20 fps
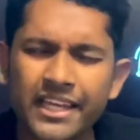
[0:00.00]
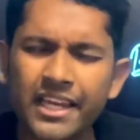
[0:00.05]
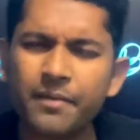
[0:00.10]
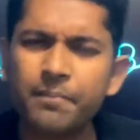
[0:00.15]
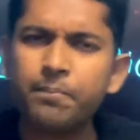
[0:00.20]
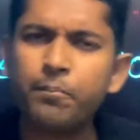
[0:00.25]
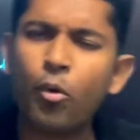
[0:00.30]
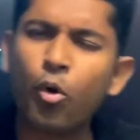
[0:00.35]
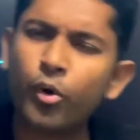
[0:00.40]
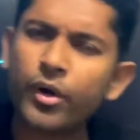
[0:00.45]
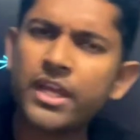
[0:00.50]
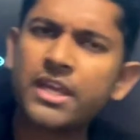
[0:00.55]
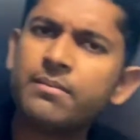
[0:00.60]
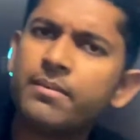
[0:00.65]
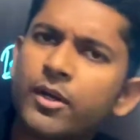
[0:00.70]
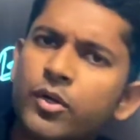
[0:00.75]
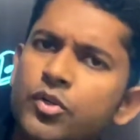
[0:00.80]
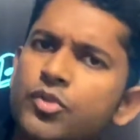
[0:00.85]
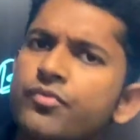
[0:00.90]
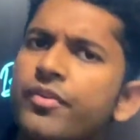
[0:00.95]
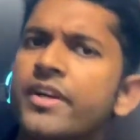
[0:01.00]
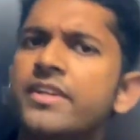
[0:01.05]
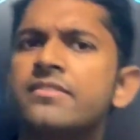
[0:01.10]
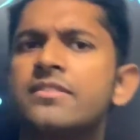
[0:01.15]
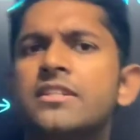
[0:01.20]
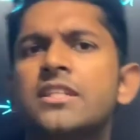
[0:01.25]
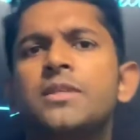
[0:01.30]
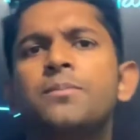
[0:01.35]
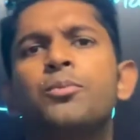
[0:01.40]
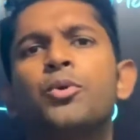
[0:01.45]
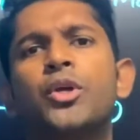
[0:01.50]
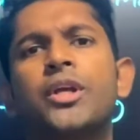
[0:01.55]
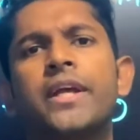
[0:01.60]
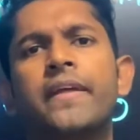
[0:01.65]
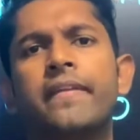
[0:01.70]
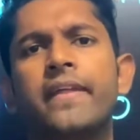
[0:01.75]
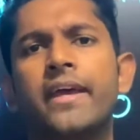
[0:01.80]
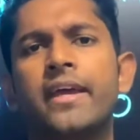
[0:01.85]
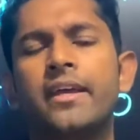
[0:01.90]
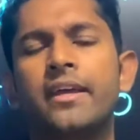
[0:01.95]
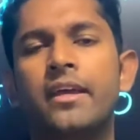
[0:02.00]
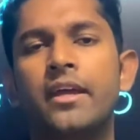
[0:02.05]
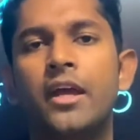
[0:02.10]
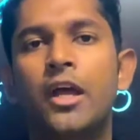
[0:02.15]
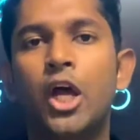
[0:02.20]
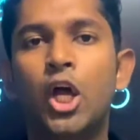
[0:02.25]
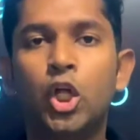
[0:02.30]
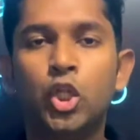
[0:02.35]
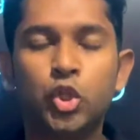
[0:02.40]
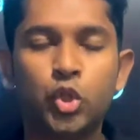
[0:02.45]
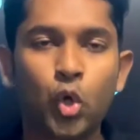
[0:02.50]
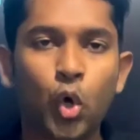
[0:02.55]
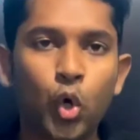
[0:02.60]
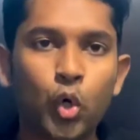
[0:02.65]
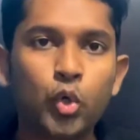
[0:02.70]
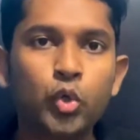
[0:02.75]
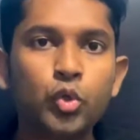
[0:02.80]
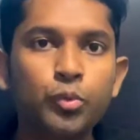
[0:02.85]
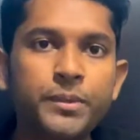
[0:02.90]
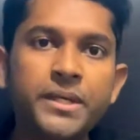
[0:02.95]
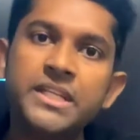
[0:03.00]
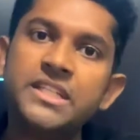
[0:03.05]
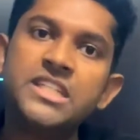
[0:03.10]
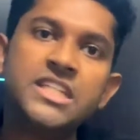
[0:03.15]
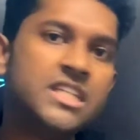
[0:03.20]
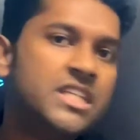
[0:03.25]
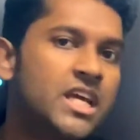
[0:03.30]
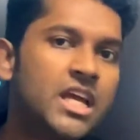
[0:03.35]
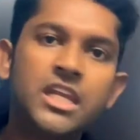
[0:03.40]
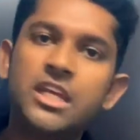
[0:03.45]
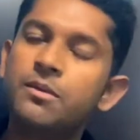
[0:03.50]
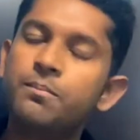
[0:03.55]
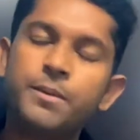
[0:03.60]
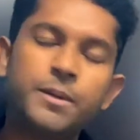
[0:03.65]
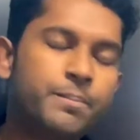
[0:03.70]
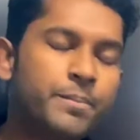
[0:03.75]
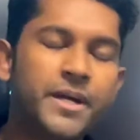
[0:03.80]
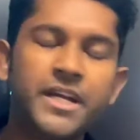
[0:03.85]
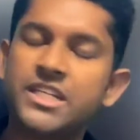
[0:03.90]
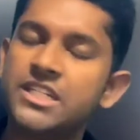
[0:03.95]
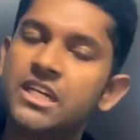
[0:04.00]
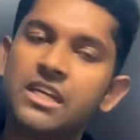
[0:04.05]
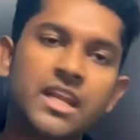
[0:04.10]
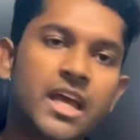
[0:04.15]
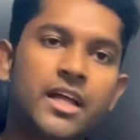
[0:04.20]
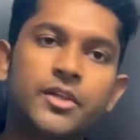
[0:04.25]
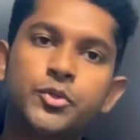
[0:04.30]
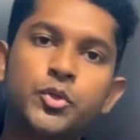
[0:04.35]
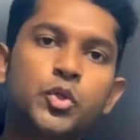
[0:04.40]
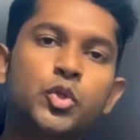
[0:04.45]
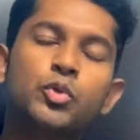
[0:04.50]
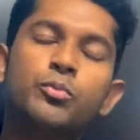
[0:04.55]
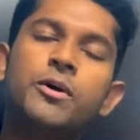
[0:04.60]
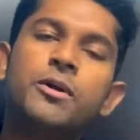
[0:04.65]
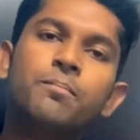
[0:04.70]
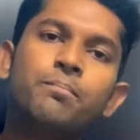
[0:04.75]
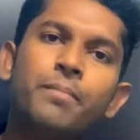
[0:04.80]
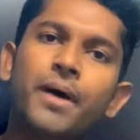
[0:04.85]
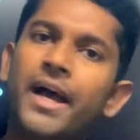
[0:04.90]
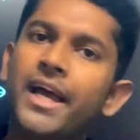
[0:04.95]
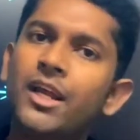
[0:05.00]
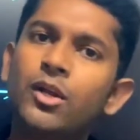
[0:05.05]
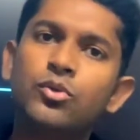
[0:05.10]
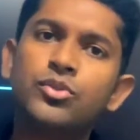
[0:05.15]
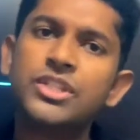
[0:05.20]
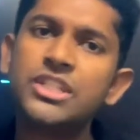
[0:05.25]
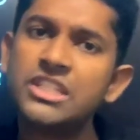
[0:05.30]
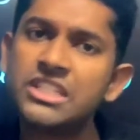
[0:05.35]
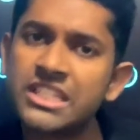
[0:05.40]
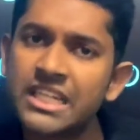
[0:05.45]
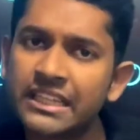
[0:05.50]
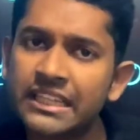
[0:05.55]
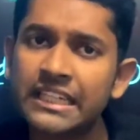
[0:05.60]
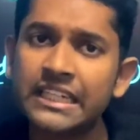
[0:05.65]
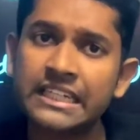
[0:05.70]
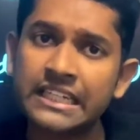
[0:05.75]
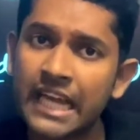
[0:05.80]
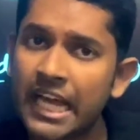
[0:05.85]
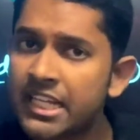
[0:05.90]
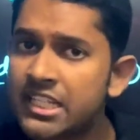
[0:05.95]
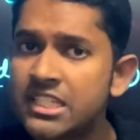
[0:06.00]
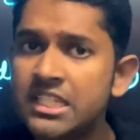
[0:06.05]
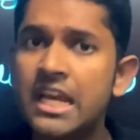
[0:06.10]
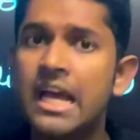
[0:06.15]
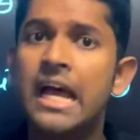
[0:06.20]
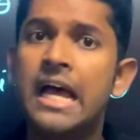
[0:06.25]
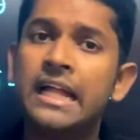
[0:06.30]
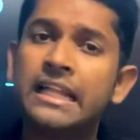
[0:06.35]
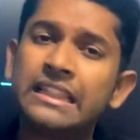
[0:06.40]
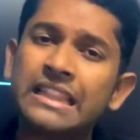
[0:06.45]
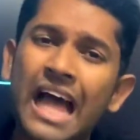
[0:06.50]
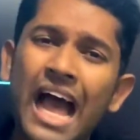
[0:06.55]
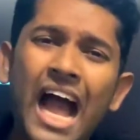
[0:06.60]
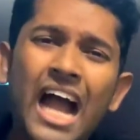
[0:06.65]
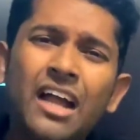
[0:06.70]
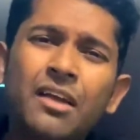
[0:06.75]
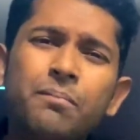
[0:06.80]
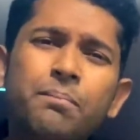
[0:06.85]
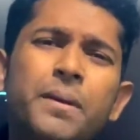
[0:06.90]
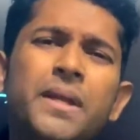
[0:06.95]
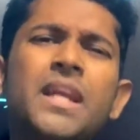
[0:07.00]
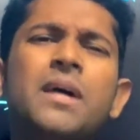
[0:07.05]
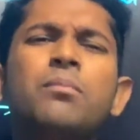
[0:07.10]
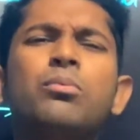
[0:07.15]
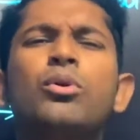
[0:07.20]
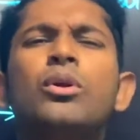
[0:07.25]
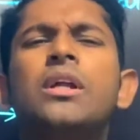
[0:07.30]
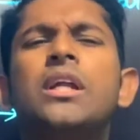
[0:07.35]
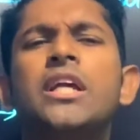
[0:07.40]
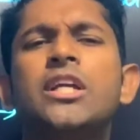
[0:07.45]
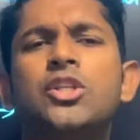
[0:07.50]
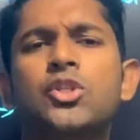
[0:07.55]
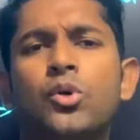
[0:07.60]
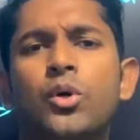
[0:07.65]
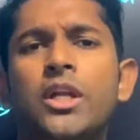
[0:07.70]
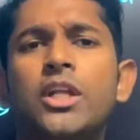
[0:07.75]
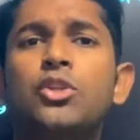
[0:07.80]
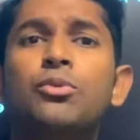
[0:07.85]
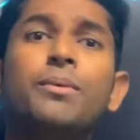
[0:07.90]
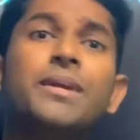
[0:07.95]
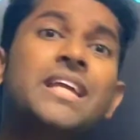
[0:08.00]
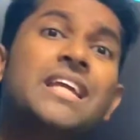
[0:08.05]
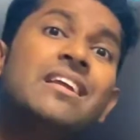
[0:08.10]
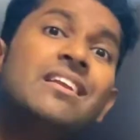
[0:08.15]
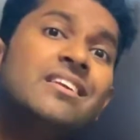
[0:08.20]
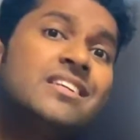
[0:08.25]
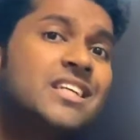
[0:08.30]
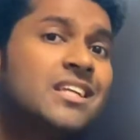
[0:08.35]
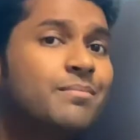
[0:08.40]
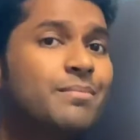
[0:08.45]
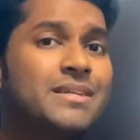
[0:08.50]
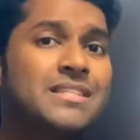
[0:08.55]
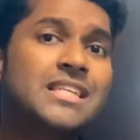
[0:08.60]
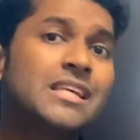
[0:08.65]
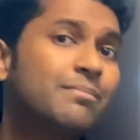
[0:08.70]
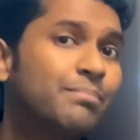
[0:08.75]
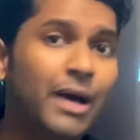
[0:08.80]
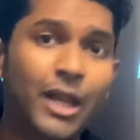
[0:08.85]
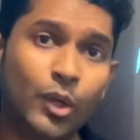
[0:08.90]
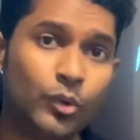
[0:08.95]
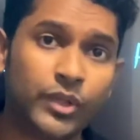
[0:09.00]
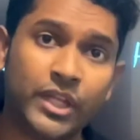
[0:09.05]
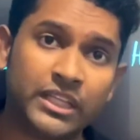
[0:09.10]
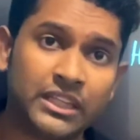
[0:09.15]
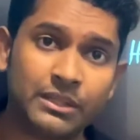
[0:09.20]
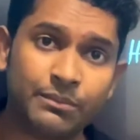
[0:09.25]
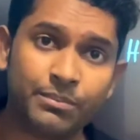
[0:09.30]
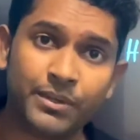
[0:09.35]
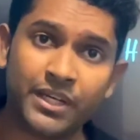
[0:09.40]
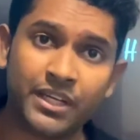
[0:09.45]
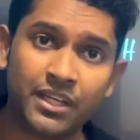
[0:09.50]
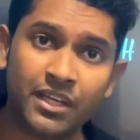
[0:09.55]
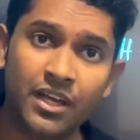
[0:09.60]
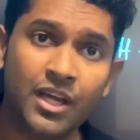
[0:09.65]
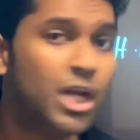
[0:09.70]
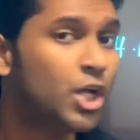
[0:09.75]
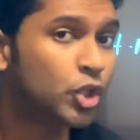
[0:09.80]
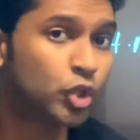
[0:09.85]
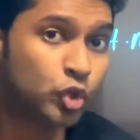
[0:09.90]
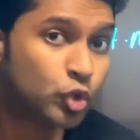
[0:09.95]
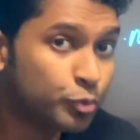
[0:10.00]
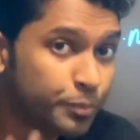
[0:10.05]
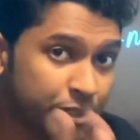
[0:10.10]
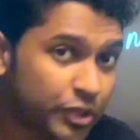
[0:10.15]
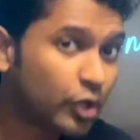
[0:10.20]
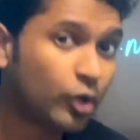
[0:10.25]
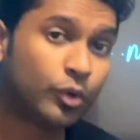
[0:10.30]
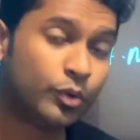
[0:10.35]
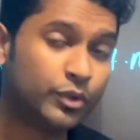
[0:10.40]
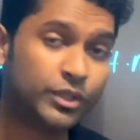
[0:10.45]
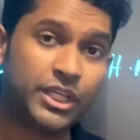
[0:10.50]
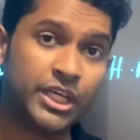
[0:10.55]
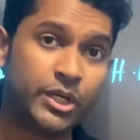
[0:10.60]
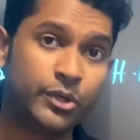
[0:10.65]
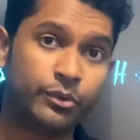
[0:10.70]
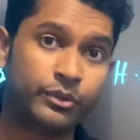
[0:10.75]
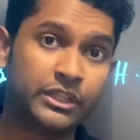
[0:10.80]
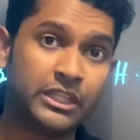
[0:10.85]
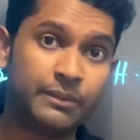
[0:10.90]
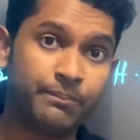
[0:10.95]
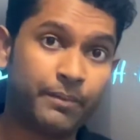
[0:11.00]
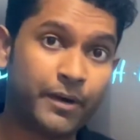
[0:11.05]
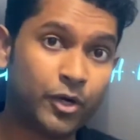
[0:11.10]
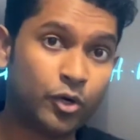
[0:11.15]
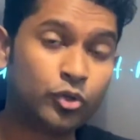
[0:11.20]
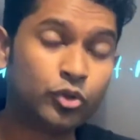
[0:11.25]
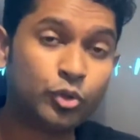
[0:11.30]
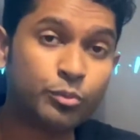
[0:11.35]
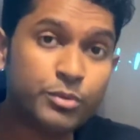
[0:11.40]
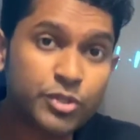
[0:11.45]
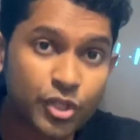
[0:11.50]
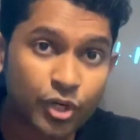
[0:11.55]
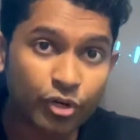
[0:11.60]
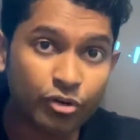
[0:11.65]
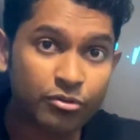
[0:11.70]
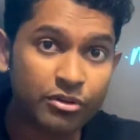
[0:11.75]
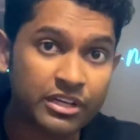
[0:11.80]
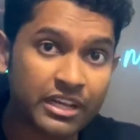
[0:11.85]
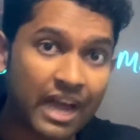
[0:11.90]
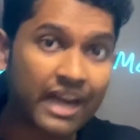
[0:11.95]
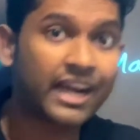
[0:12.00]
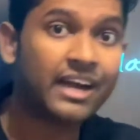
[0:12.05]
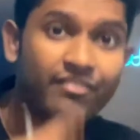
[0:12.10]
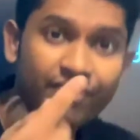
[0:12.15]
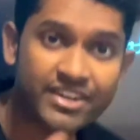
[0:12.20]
এগুলোর পরেই মানুষ ভার্সিটি পরীক্ষা দেয় ধরো তুমি ইঞ্জিনিয়ারিং প্রিপারেশনে আছো তোমার বায়োলজির সাথে টাচ থাকবে না বললেই চলে তোমার ইংলিশের বেসিক ভালো থাকতে পারে তুমি তখন কি করতে পারো তুমি যখন ঢাকা